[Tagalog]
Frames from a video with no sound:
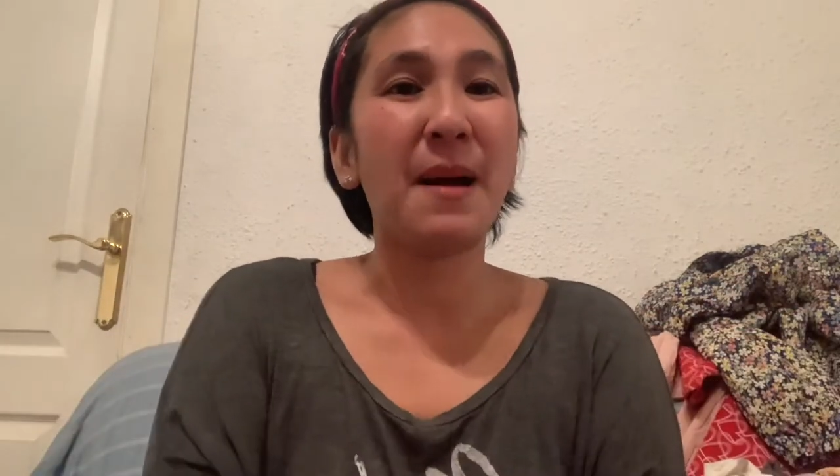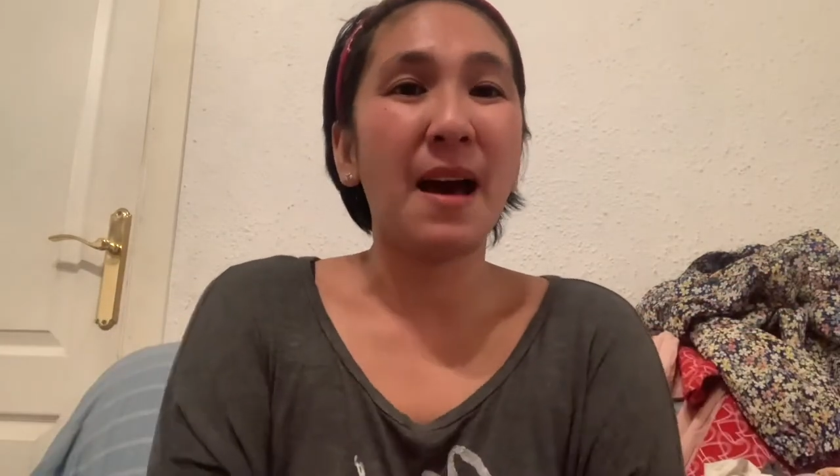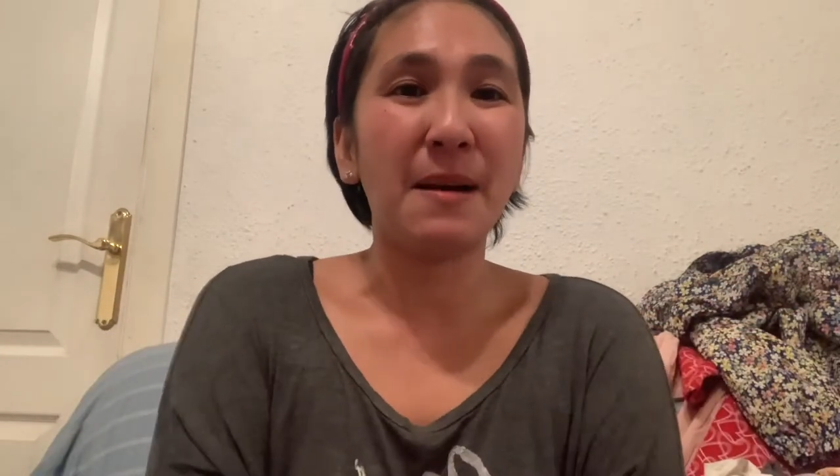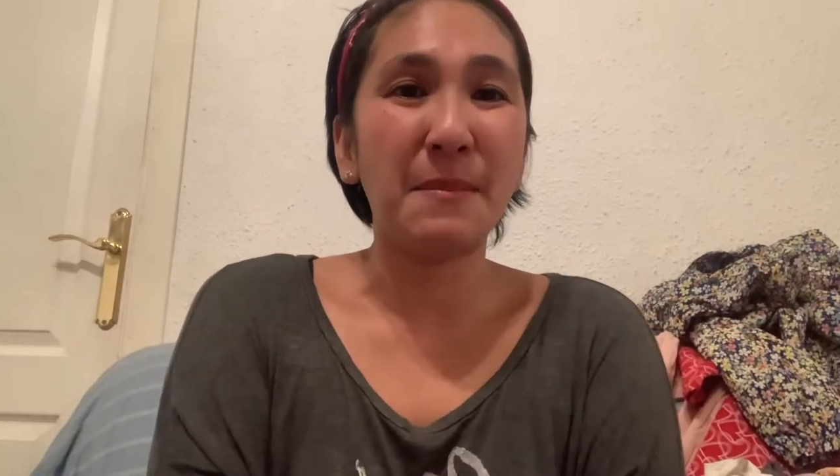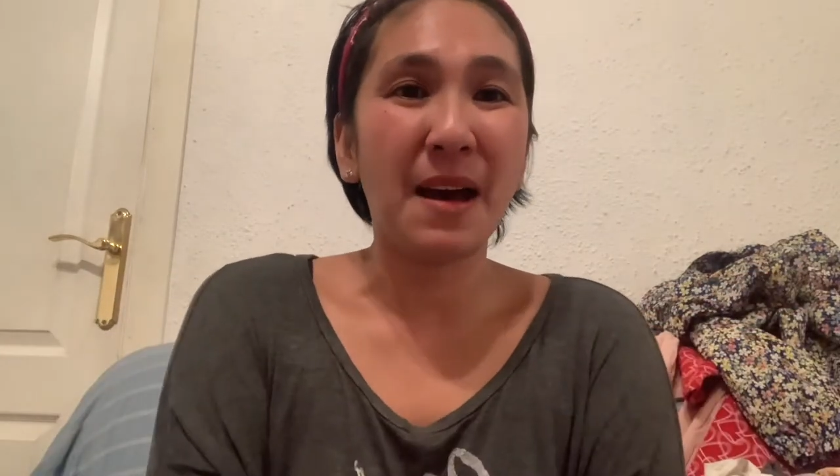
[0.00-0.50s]

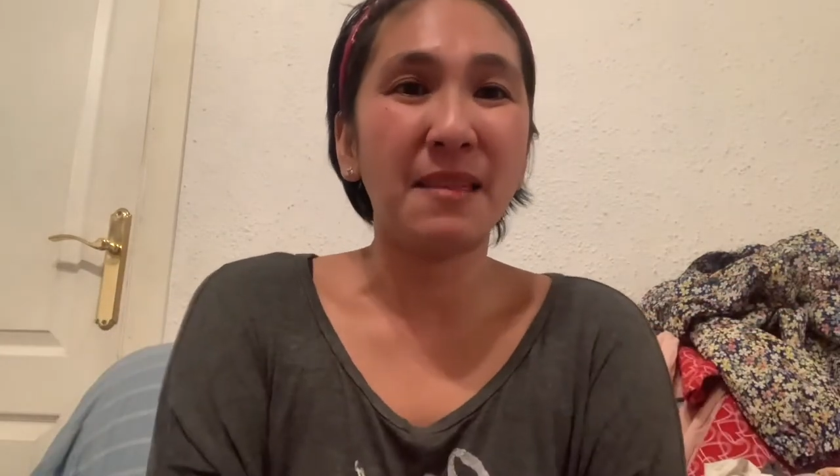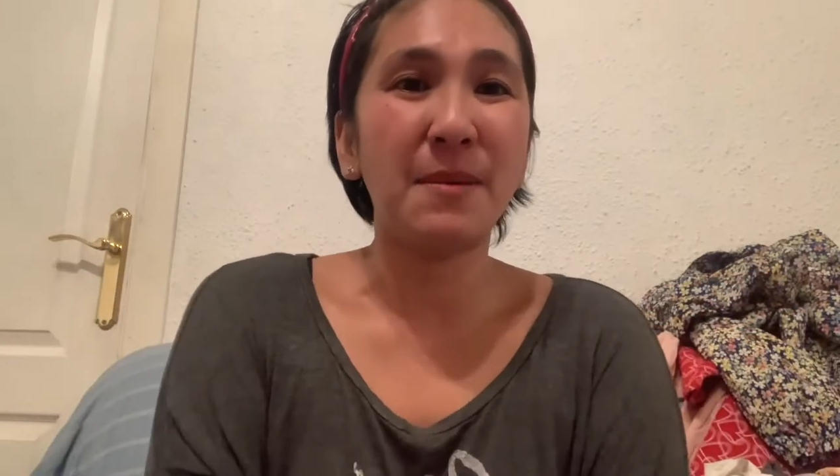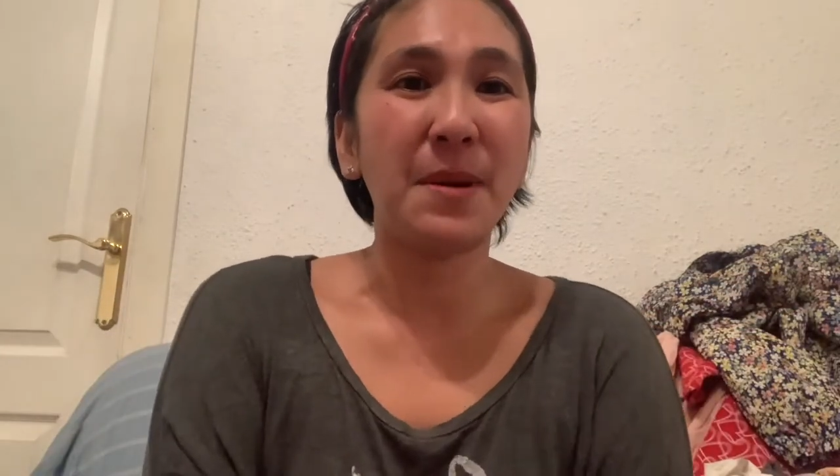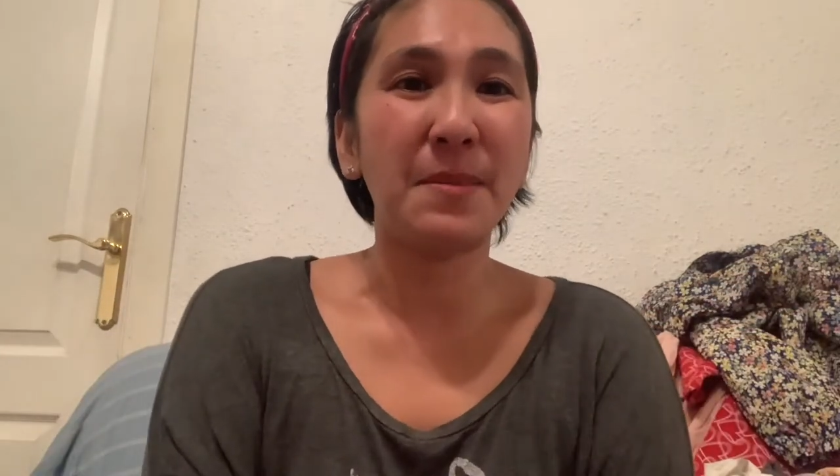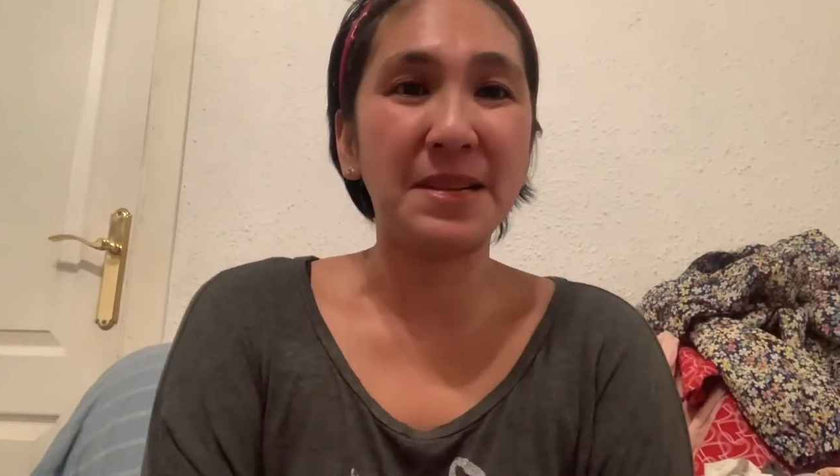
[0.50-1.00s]
ang bata
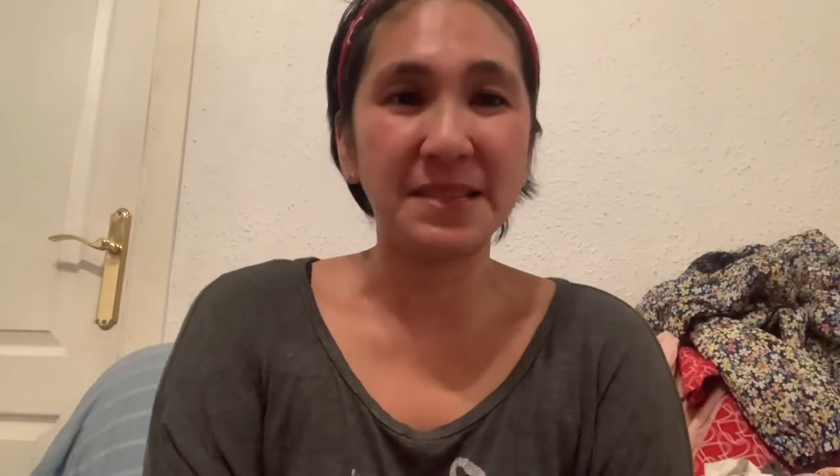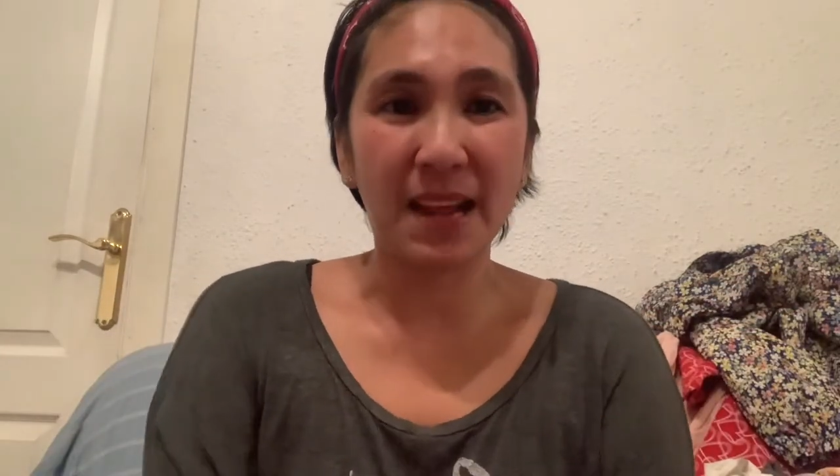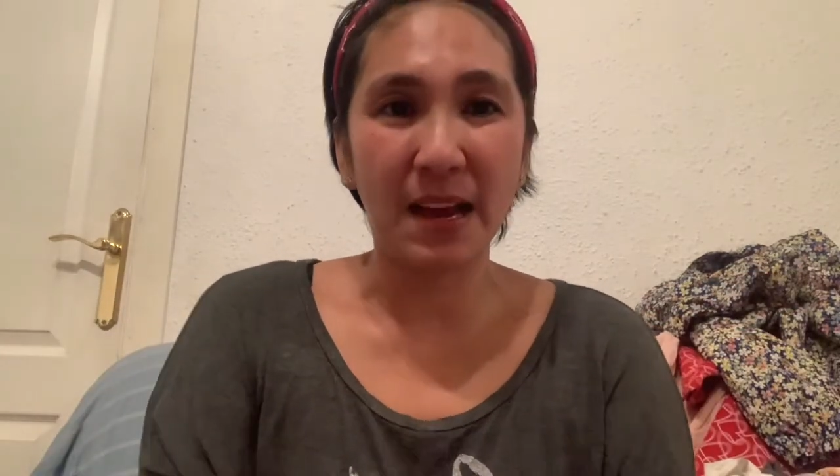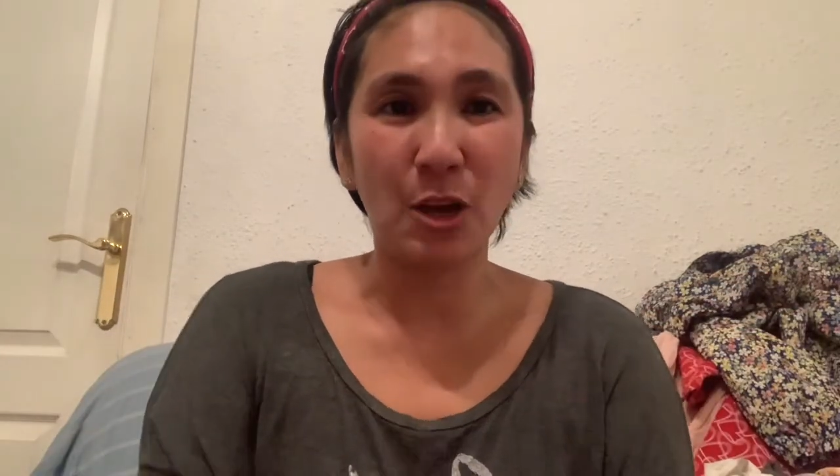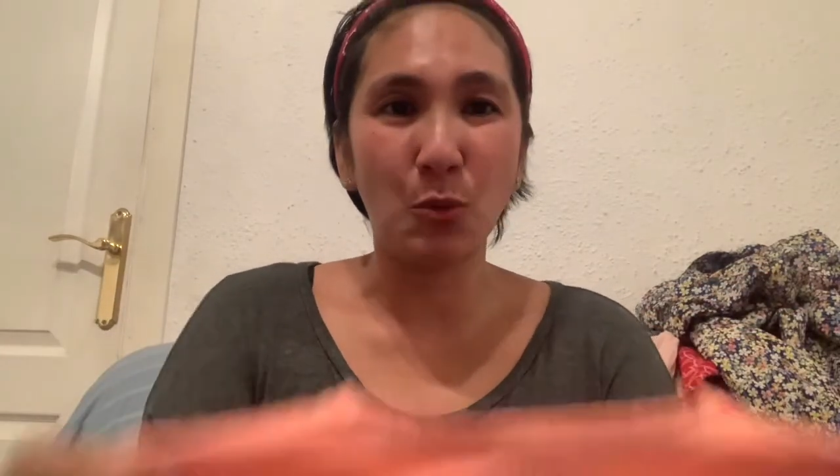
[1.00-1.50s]
mabilis
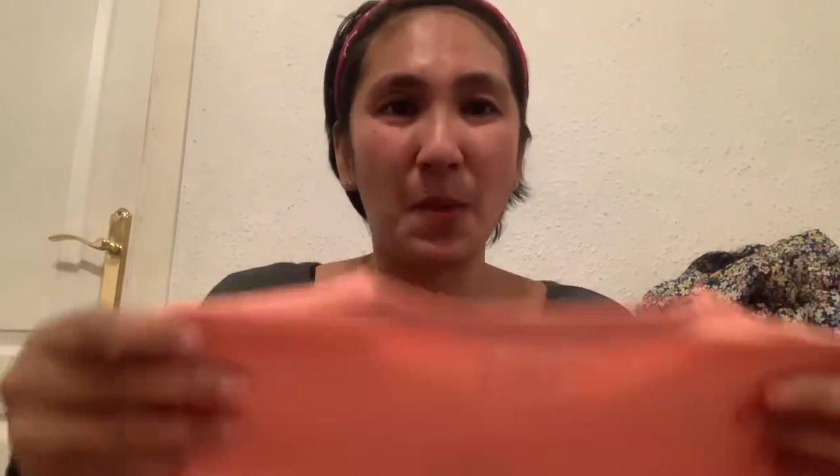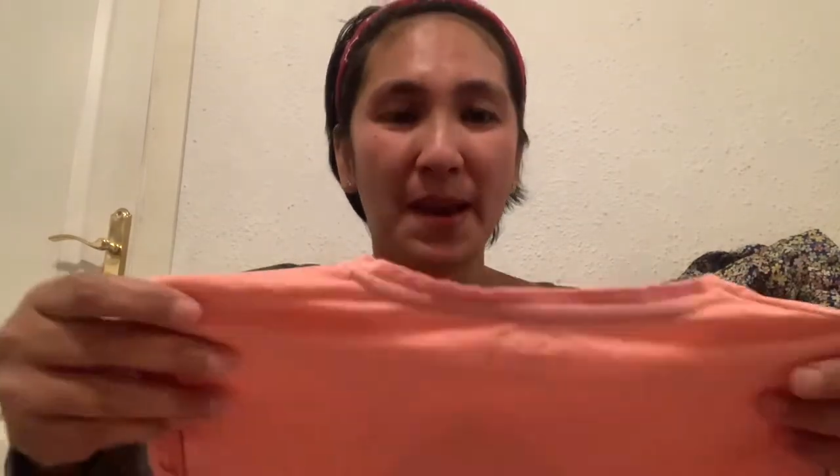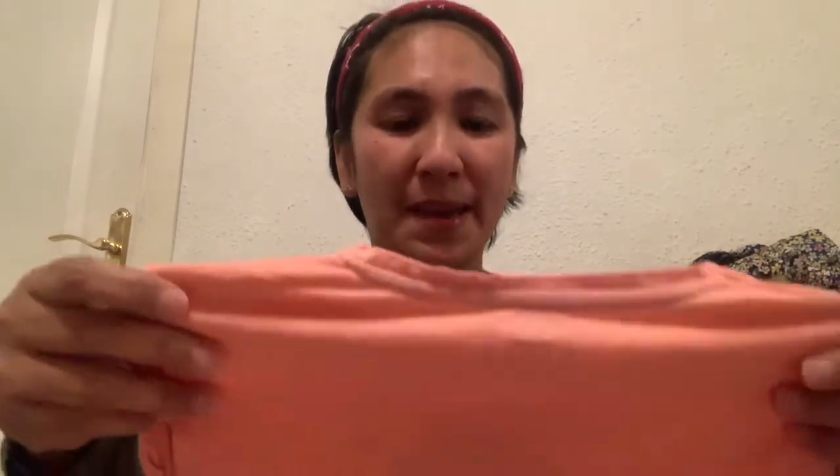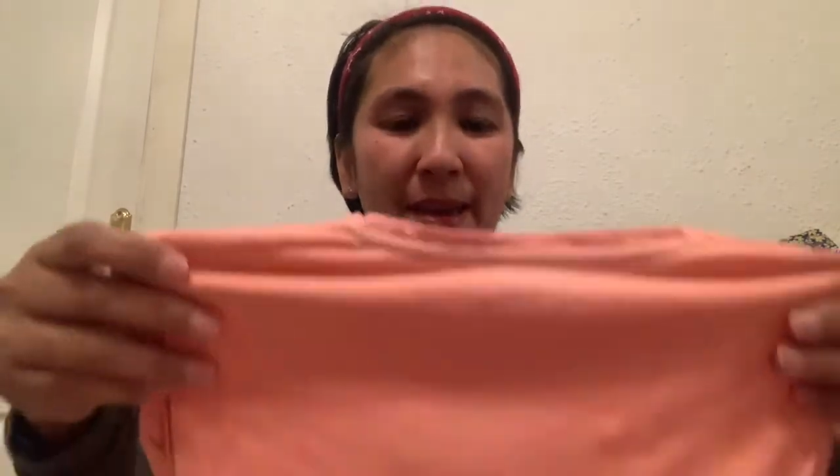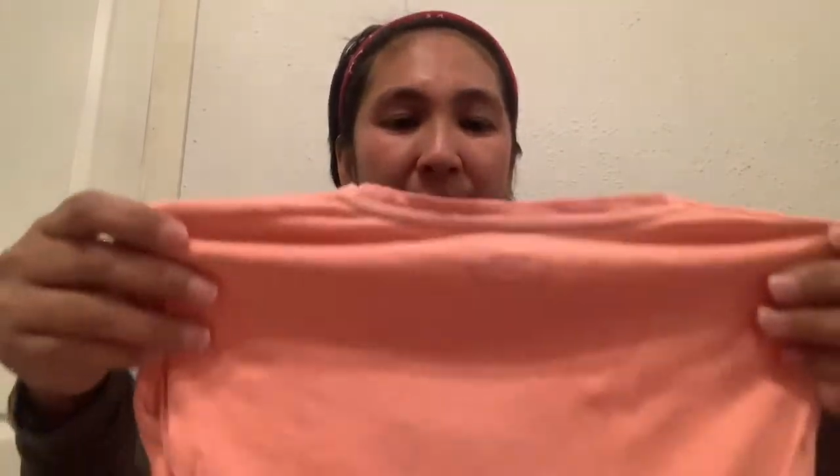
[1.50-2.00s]
talaga lumaki.